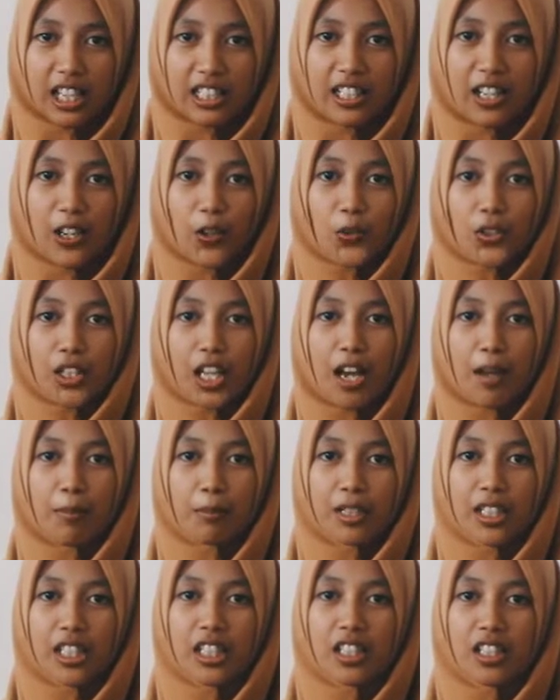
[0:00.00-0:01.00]
Adeda
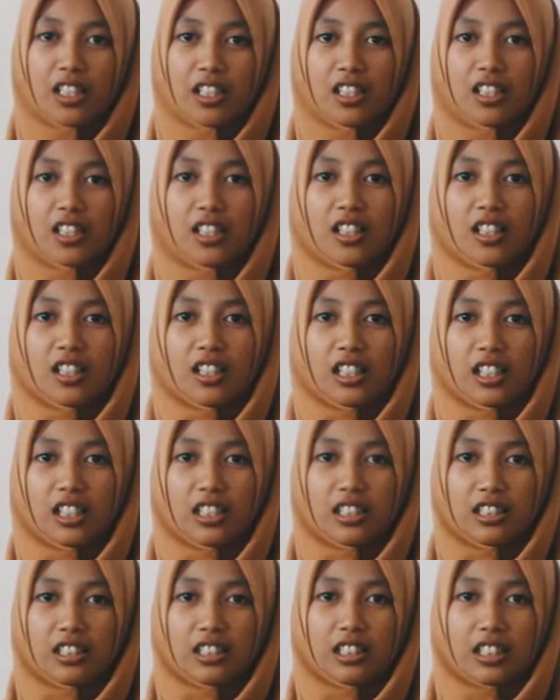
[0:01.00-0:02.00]
Utami,
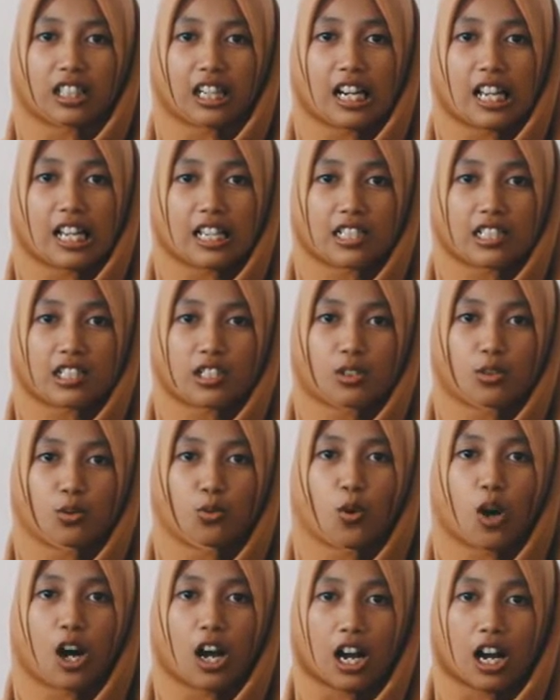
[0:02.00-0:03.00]
eh, kelas
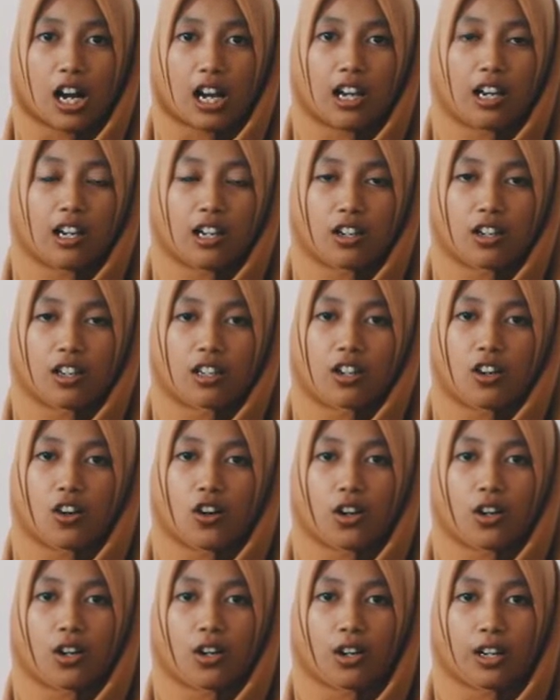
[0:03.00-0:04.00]
2A
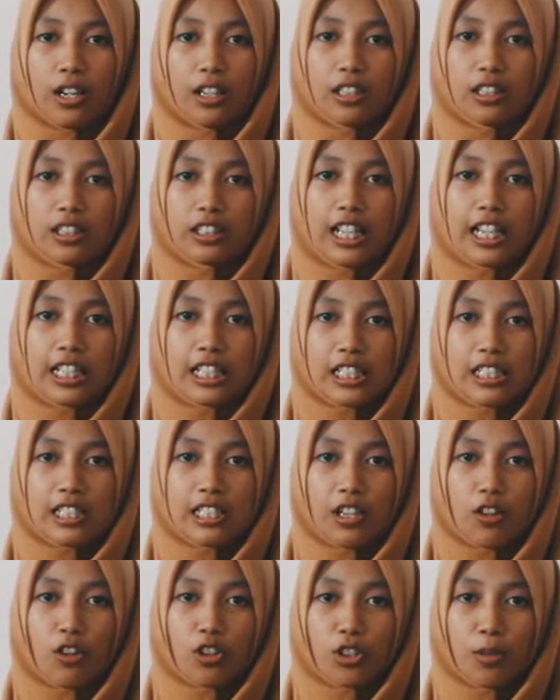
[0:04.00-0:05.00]
eh, dari
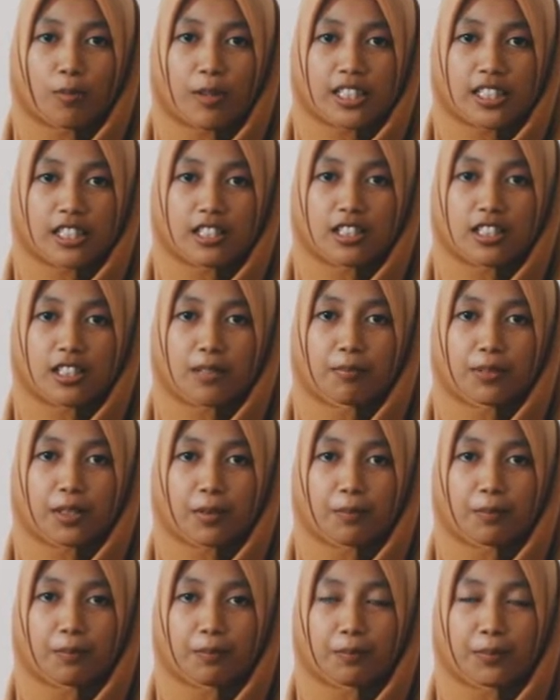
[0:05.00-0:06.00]
Otomasi Sistem
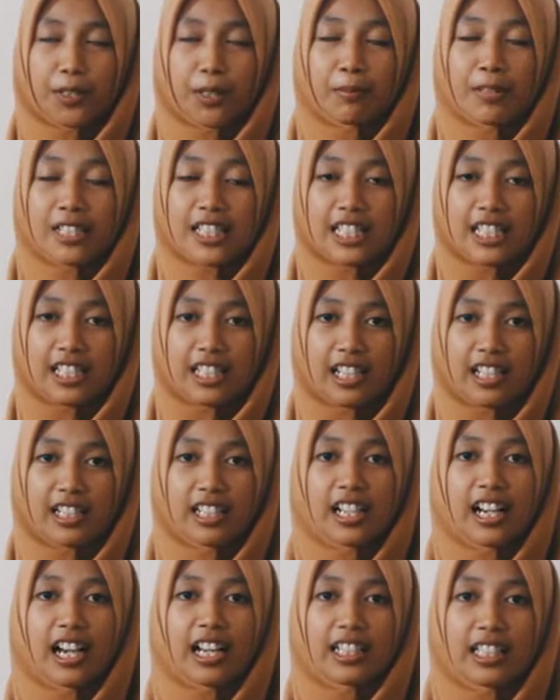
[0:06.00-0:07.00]

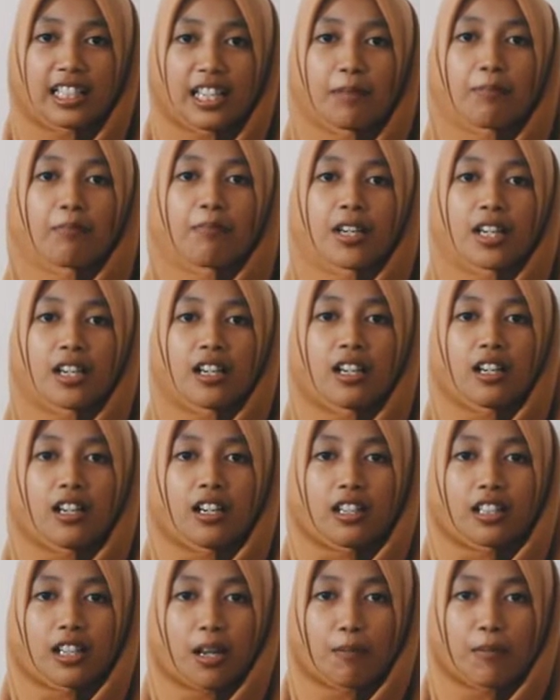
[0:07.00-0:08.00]
Permesinan dengan NIM
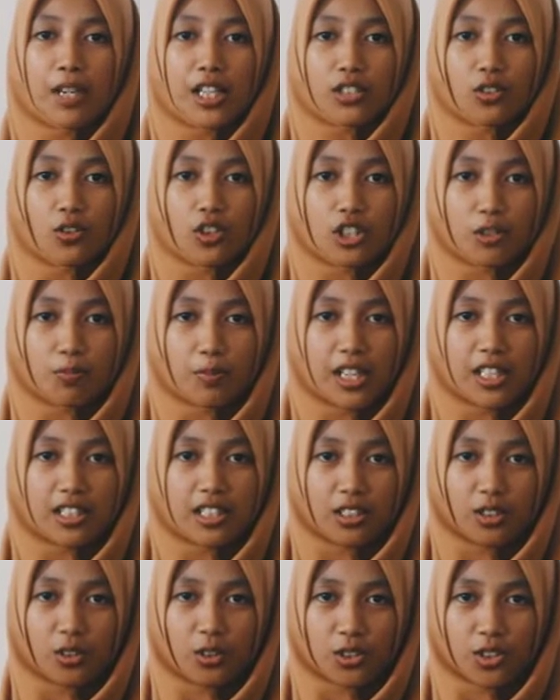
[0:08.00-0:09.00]

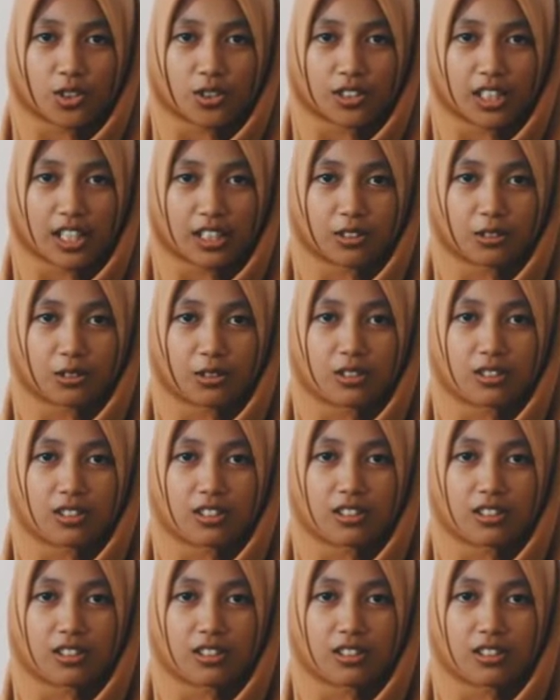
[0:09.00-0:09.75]
16SP101.